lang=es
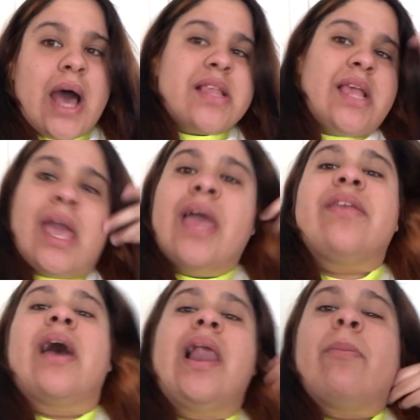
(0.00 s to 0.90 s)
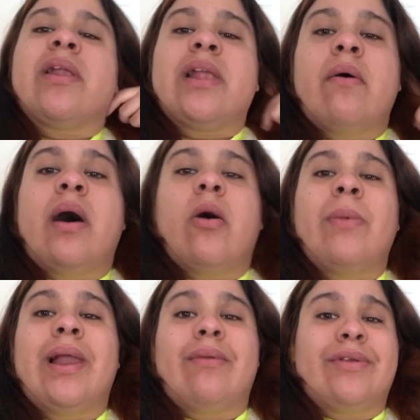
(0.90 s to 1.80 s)
Así que ya la parte de abajo
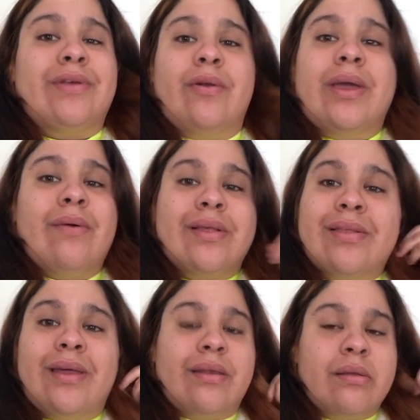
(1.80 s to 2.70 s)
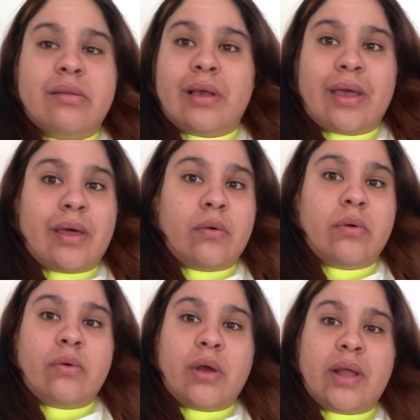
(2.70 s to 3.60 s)
me la bleaché lo que iba a hacer. Se quedaron
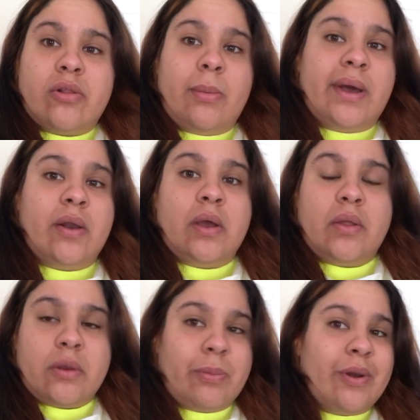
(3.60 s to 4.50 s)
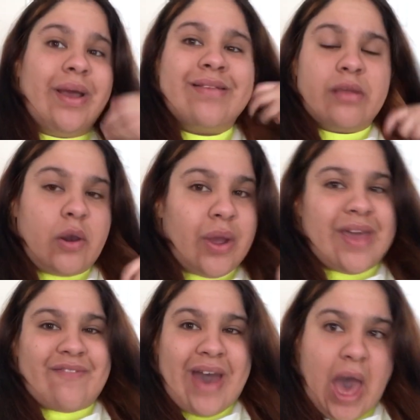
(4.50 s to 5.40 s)
unos cantos más claros que otros, pero eso es lo
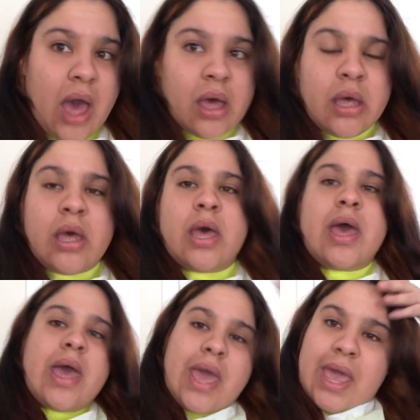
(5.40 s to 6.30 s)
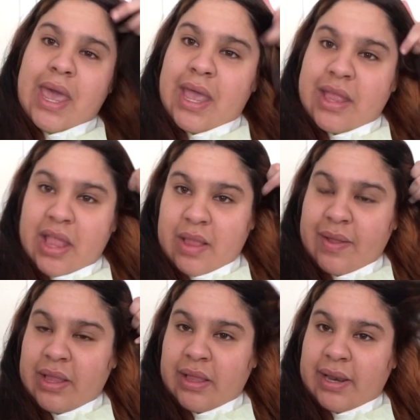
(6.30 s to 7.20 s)
que va. Eh, ya
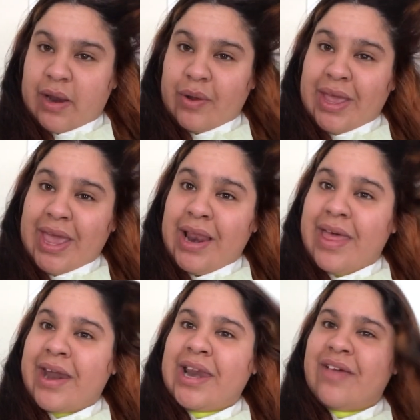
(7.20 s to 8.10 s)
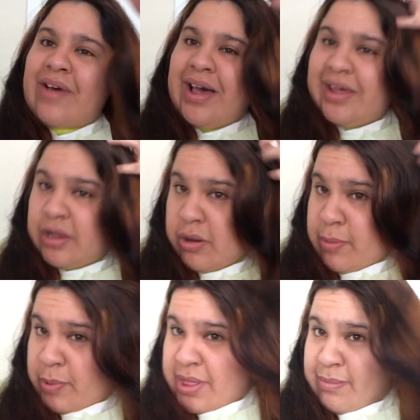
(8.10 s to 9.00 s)
está bastante claro. Y la de arriba,
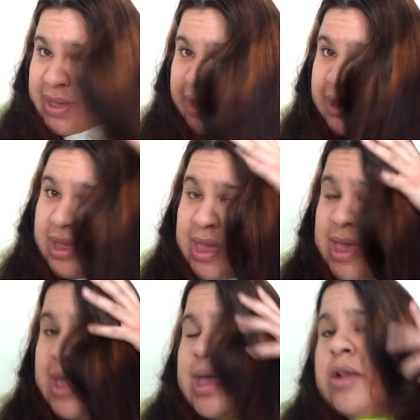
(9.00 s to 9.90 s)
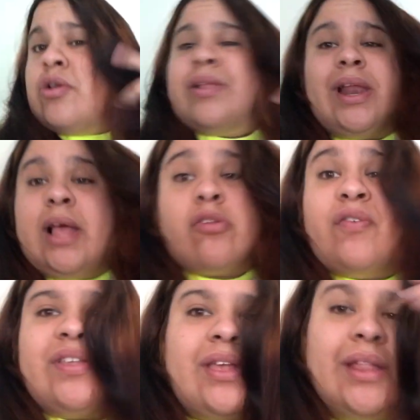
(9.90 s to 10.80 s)
como pueden ver, no tenía
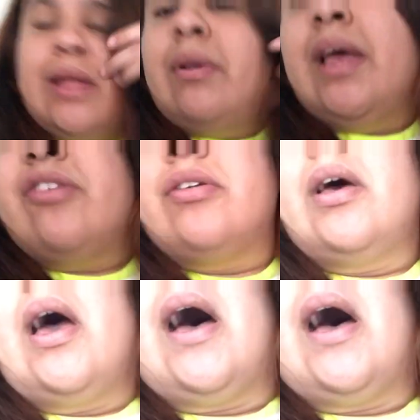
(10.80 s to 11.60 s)
suficiente bleach.